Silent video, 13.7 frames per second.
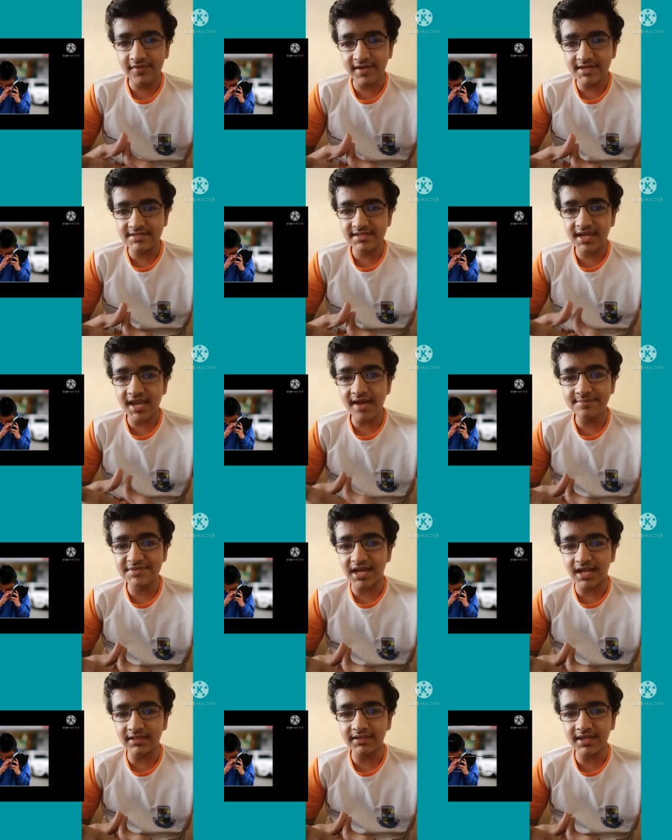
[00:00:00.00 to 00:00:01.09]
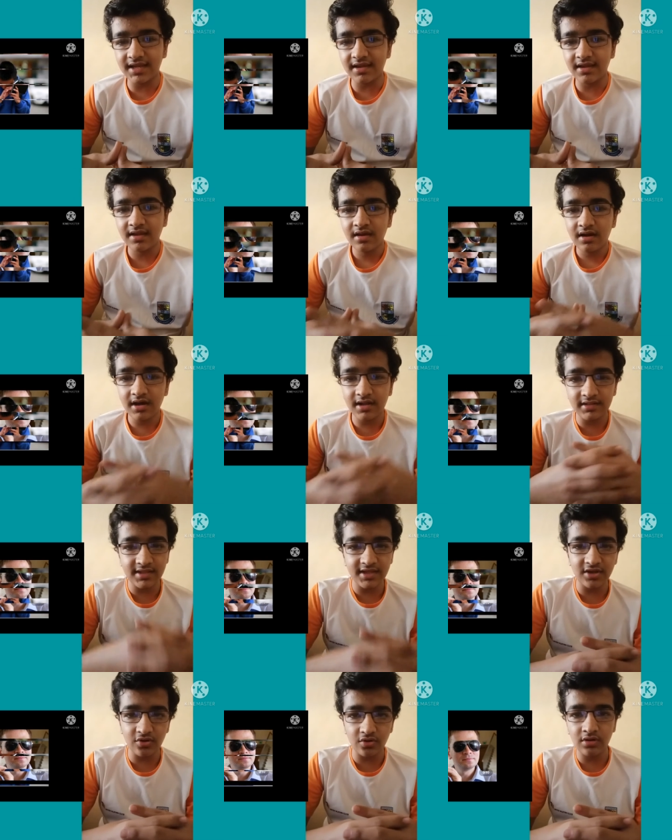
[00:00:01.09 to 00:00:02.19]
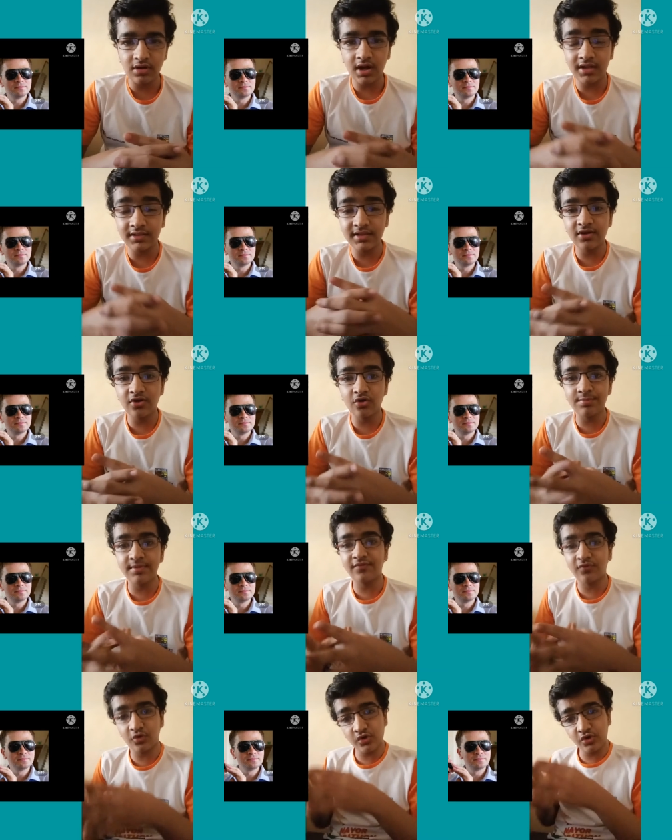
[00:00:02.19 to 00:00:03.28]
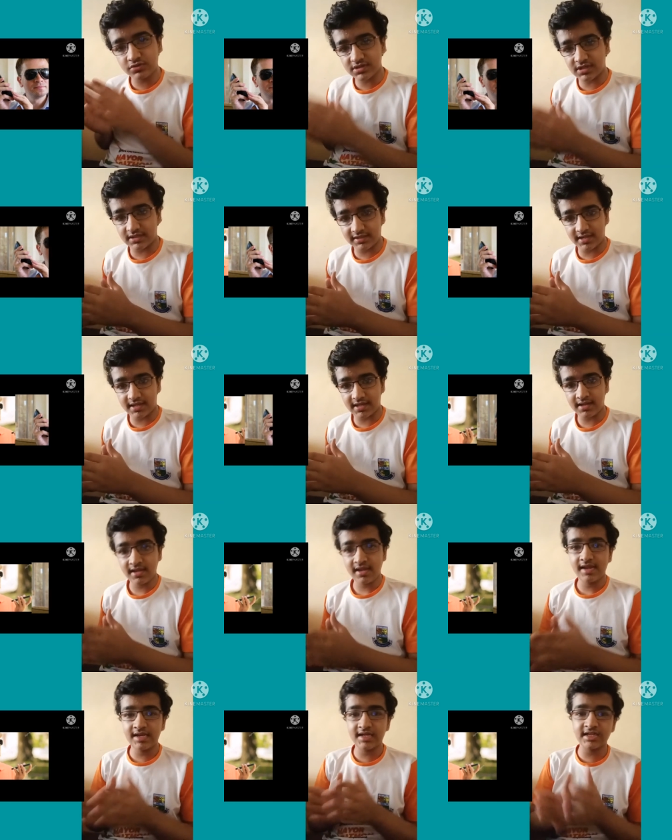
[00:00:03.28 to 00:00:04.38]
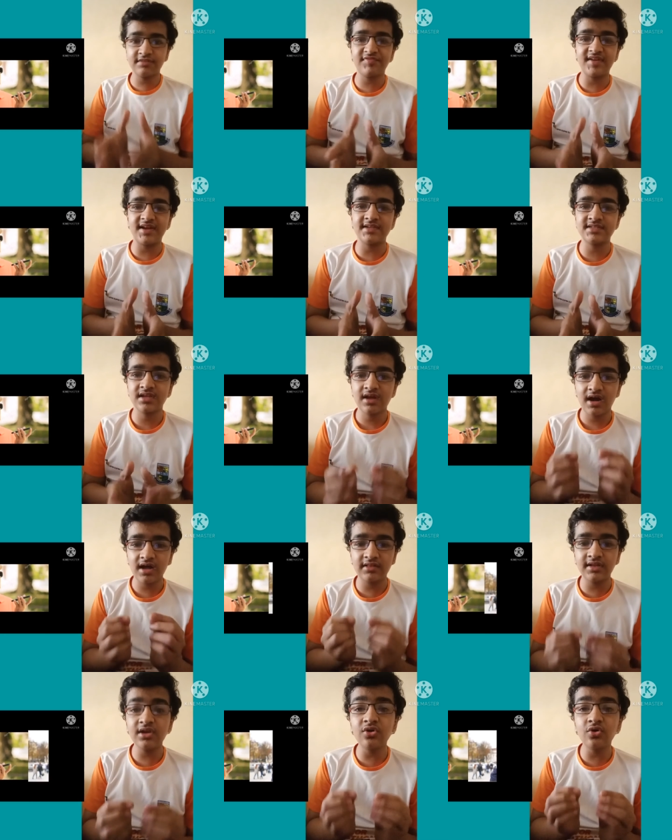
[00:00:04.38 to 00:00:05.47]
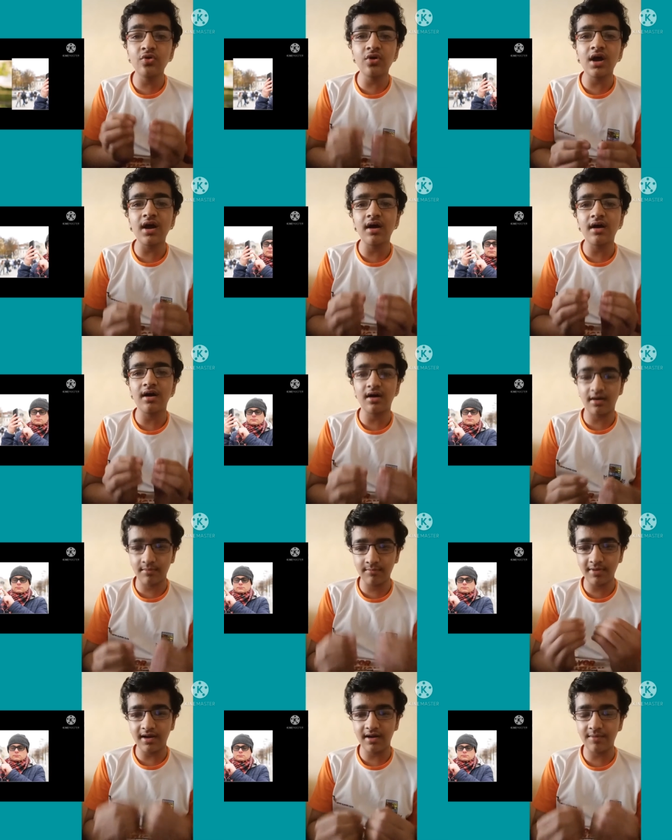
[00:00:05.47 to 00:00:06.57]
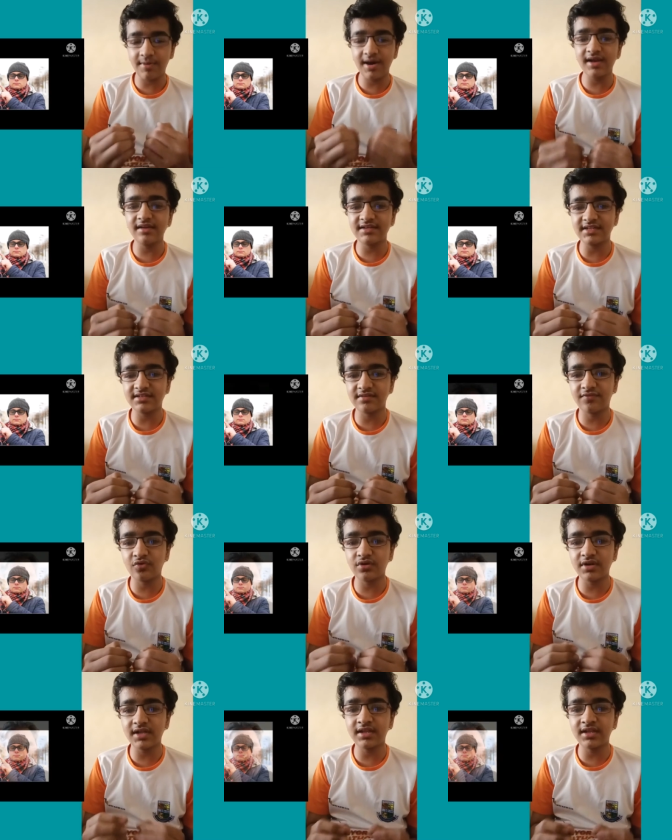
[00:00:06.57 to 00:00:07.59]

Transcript: फ्रेंड्स क्या आप जानते हैं अंधे लोग अंधे लोग भी फ़ोन यूज़ करते हैं यस फ्रेंड्स अंधे लोगों का हम हमारे जैसे फ़ोन